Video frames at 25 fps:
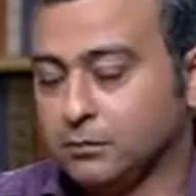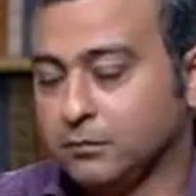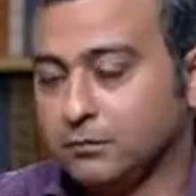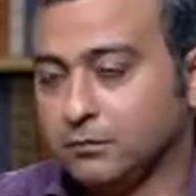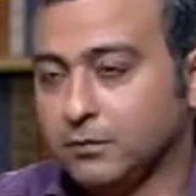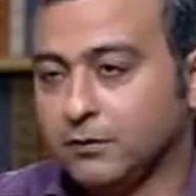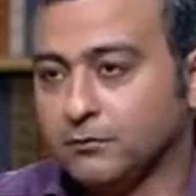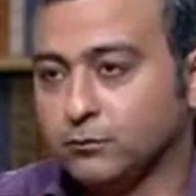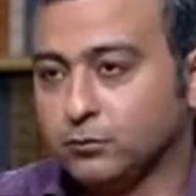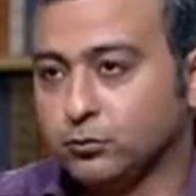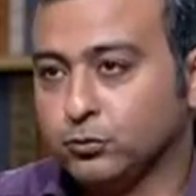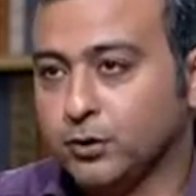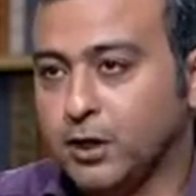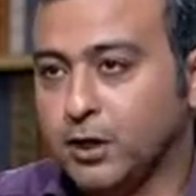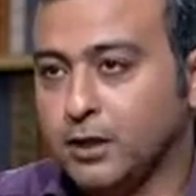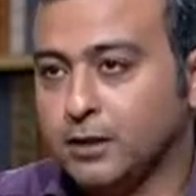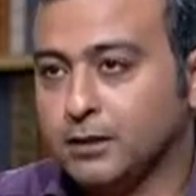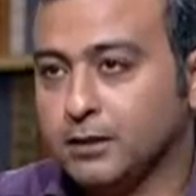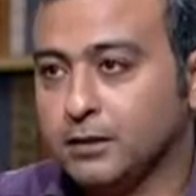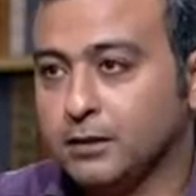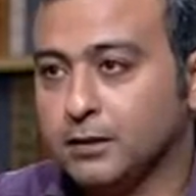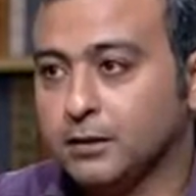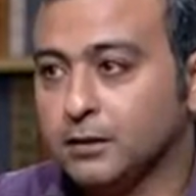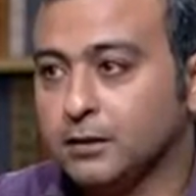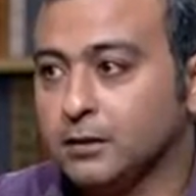المفروضه
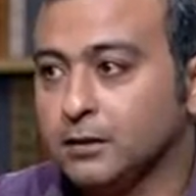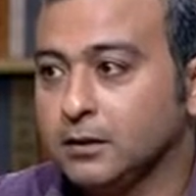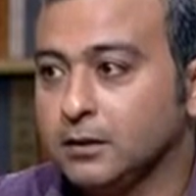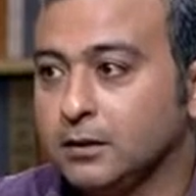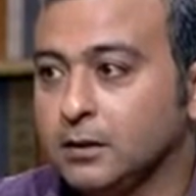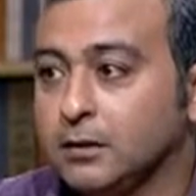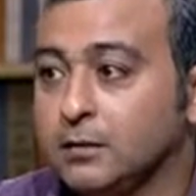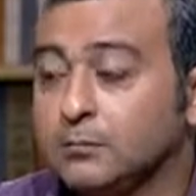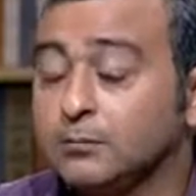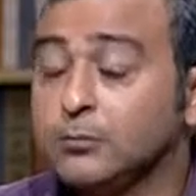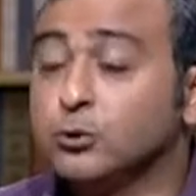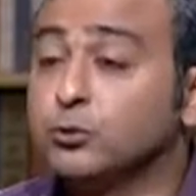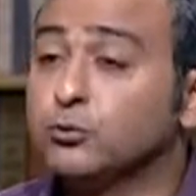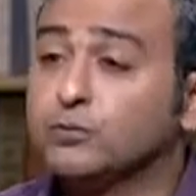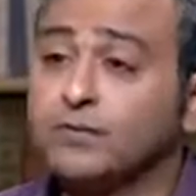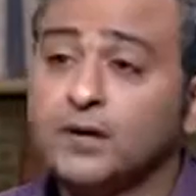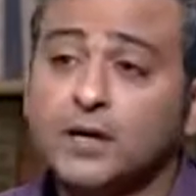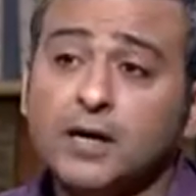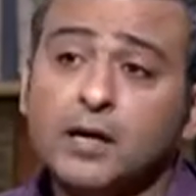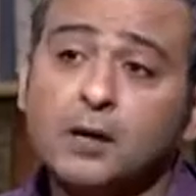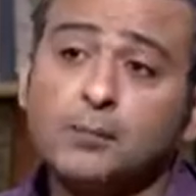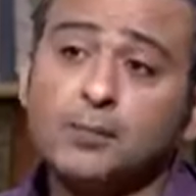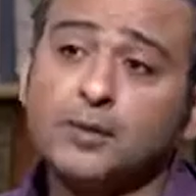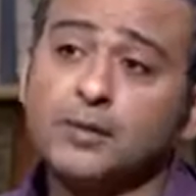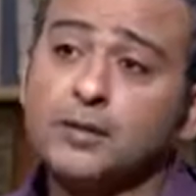عليك
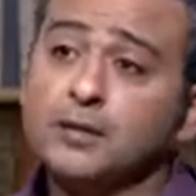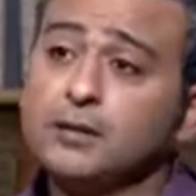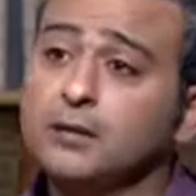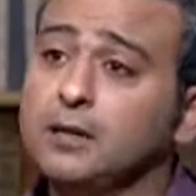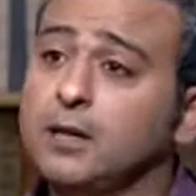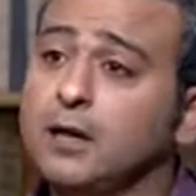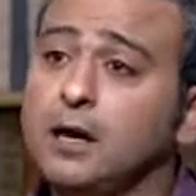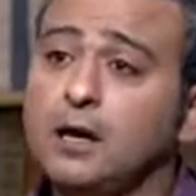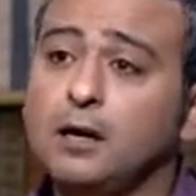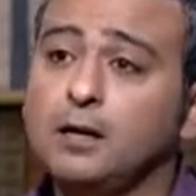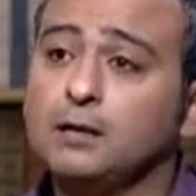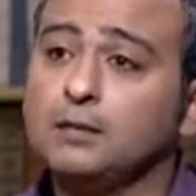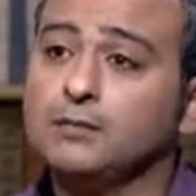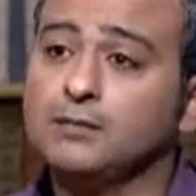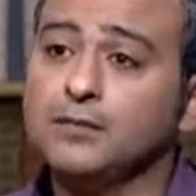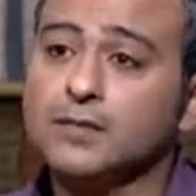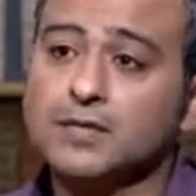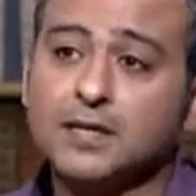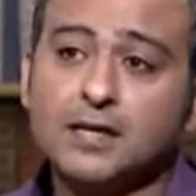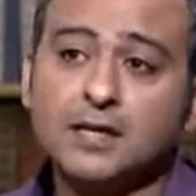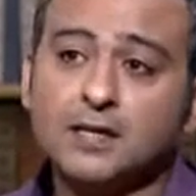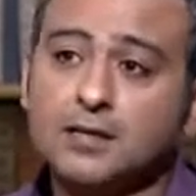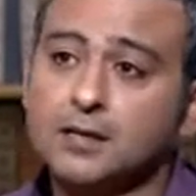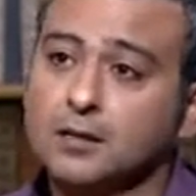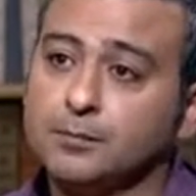بتفاجأ بان انت في
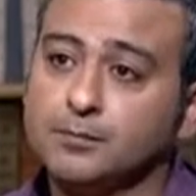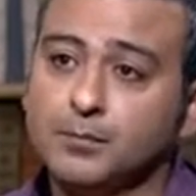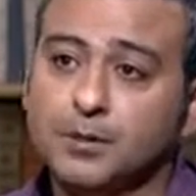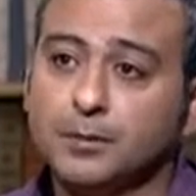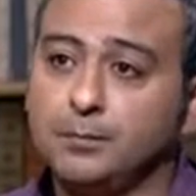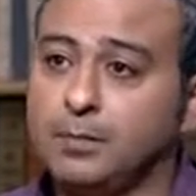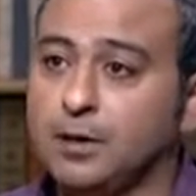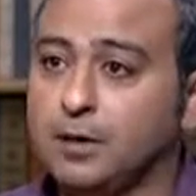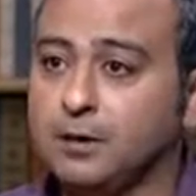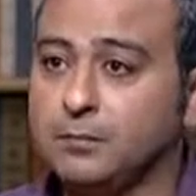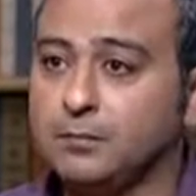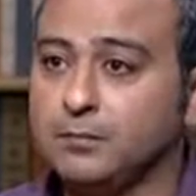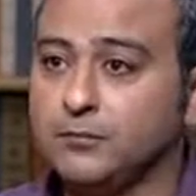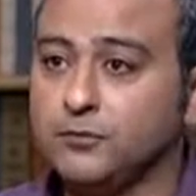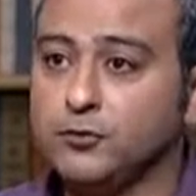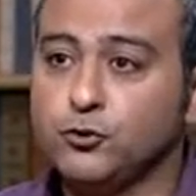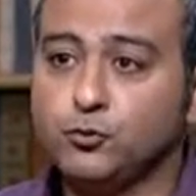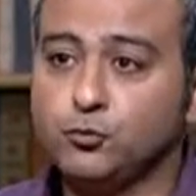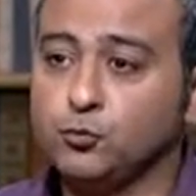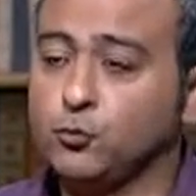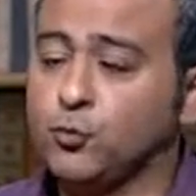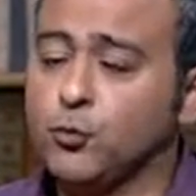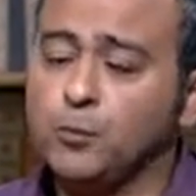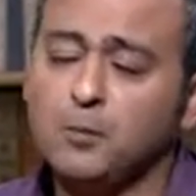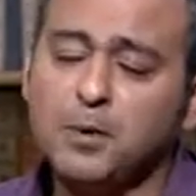ثانيه بتبقى
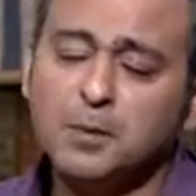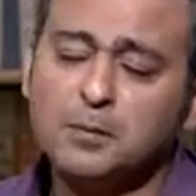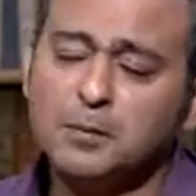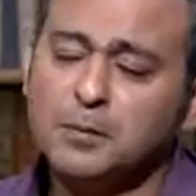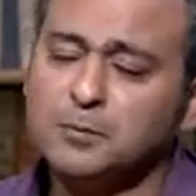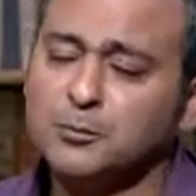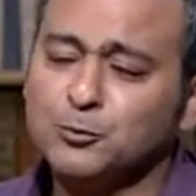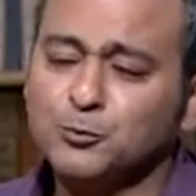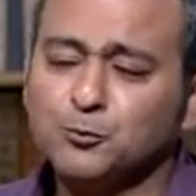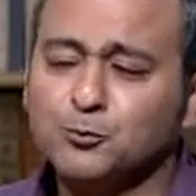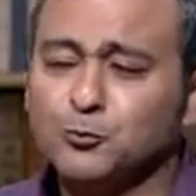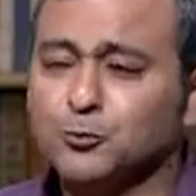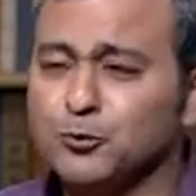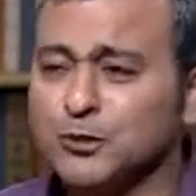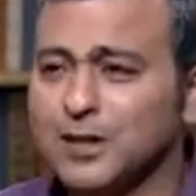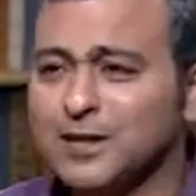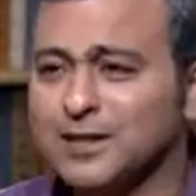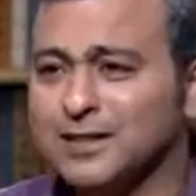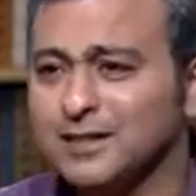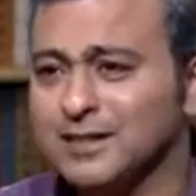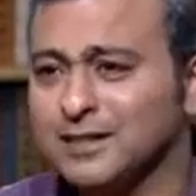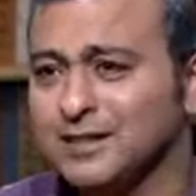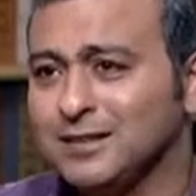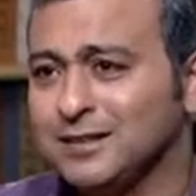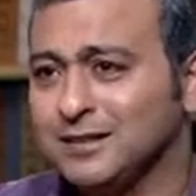مفيش وهم ما بيدوش
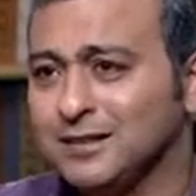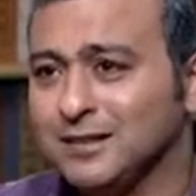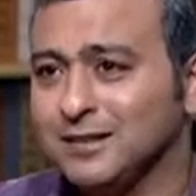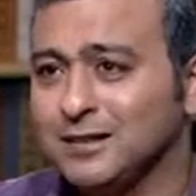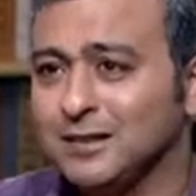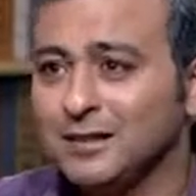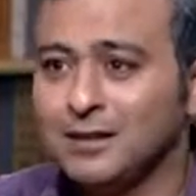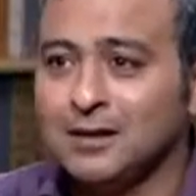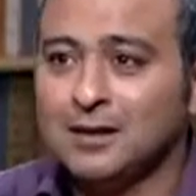اي